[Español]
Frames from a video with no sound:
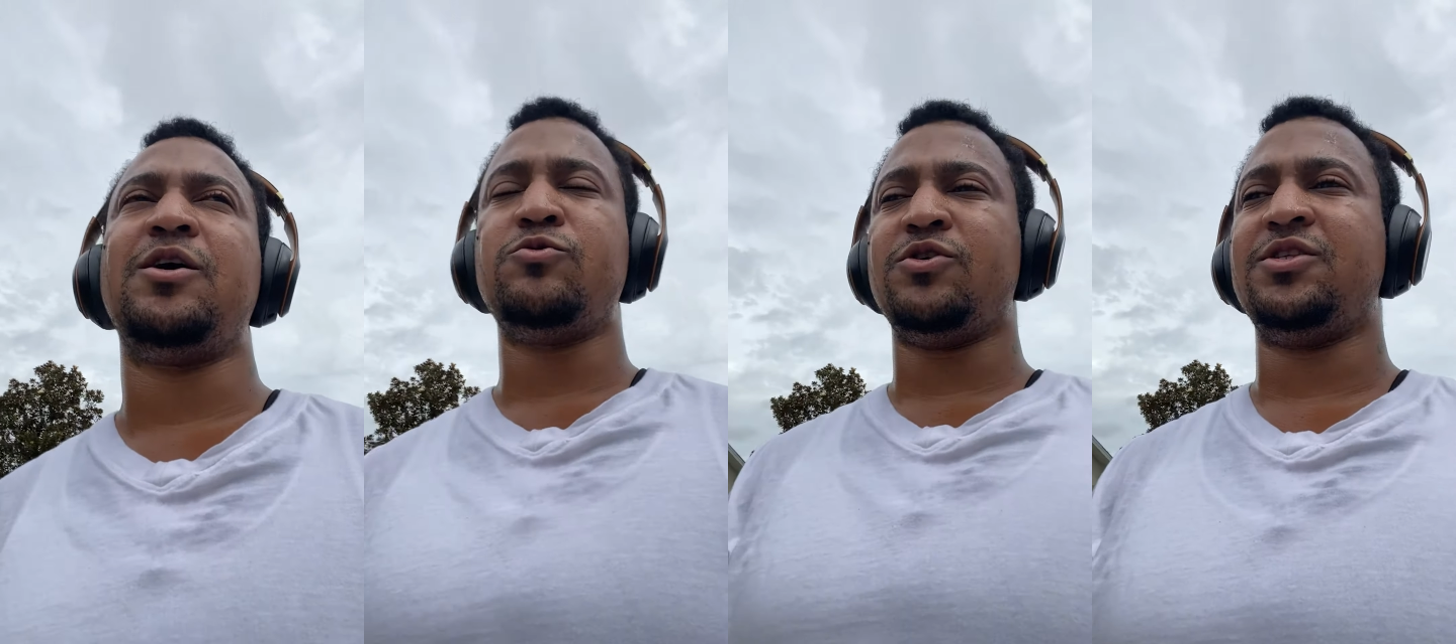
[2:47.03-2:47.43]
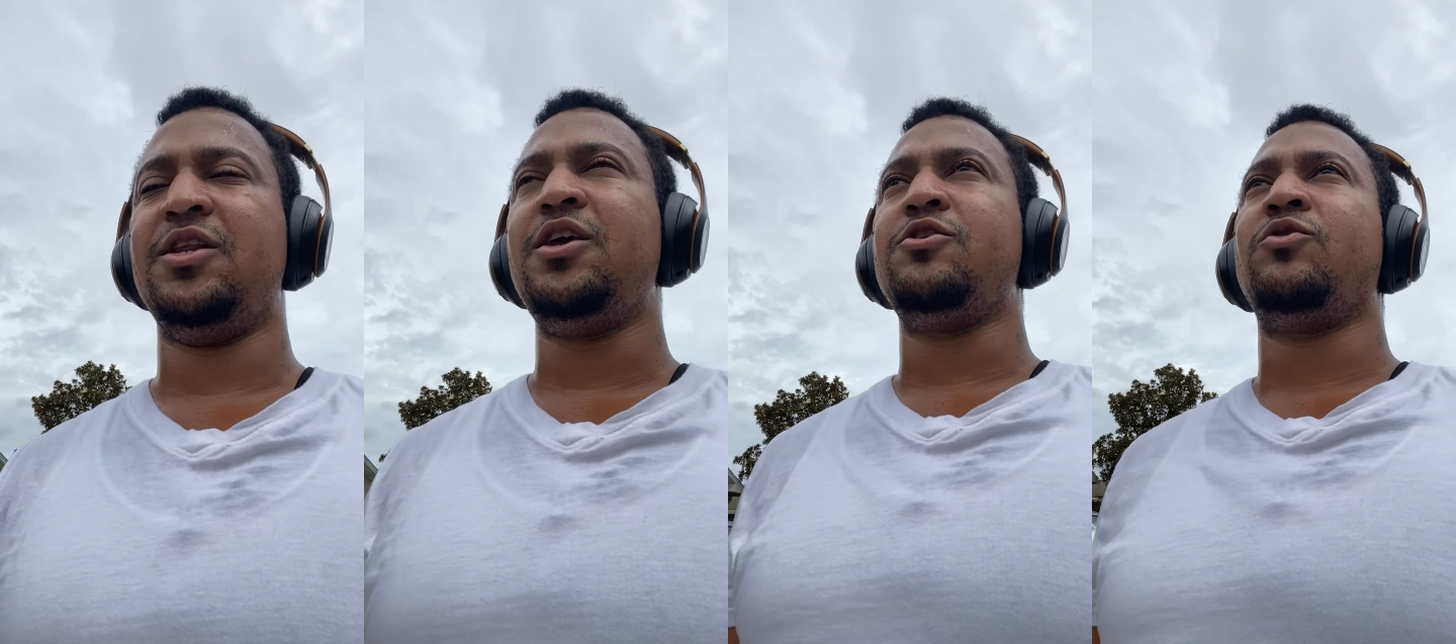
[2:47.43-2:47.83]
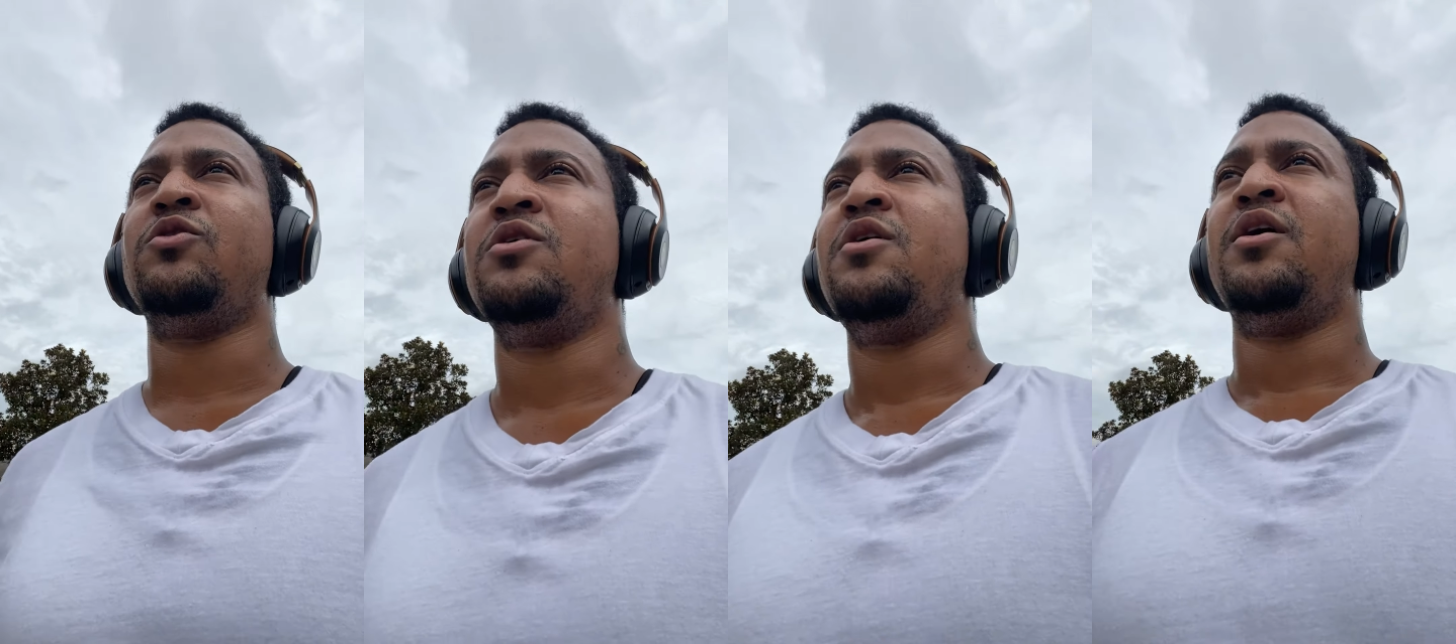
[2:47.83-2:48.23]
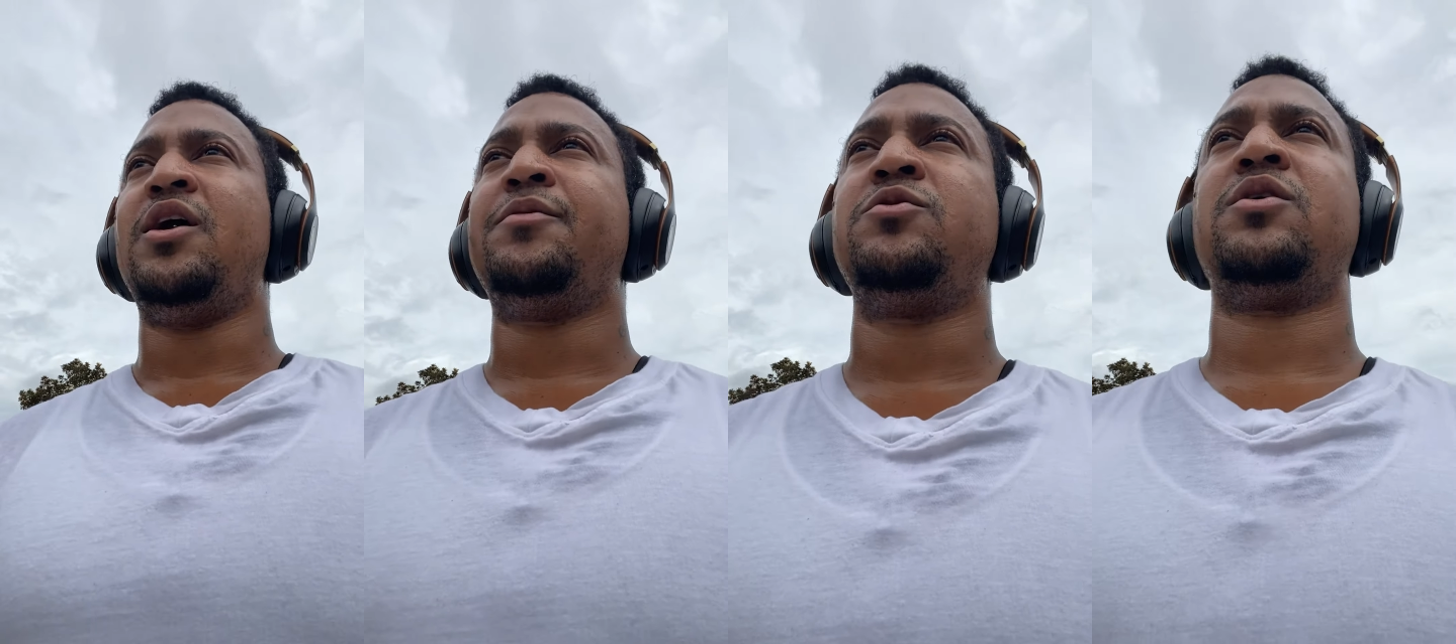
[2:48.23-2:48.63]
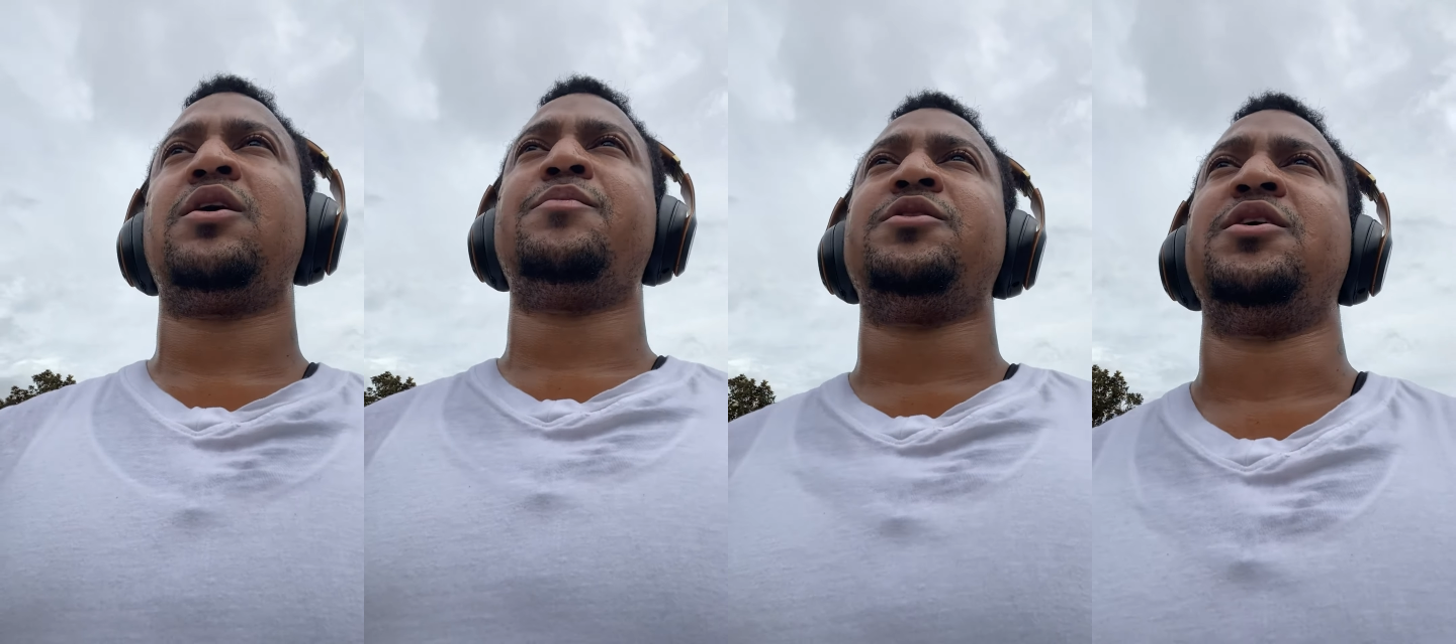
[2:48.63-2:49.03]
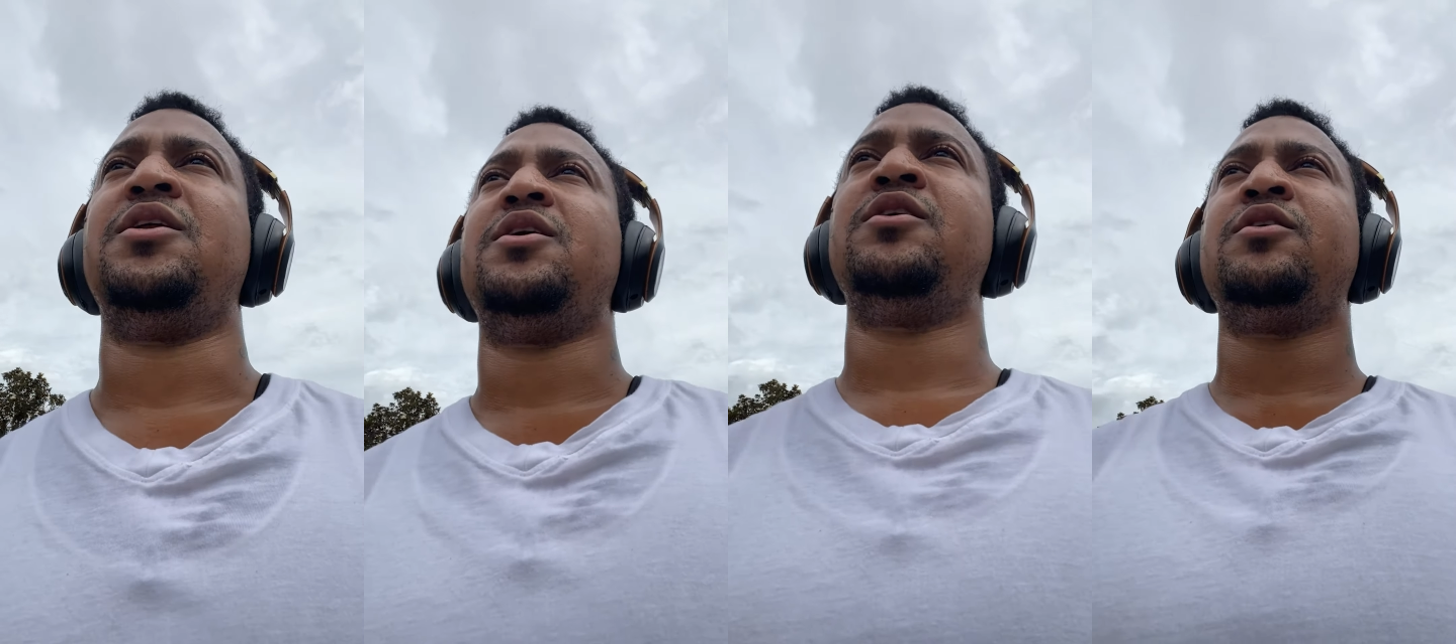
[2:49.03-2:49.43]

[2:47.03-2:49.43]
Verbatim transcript: a uno desde niño y la persona cree que es mentira.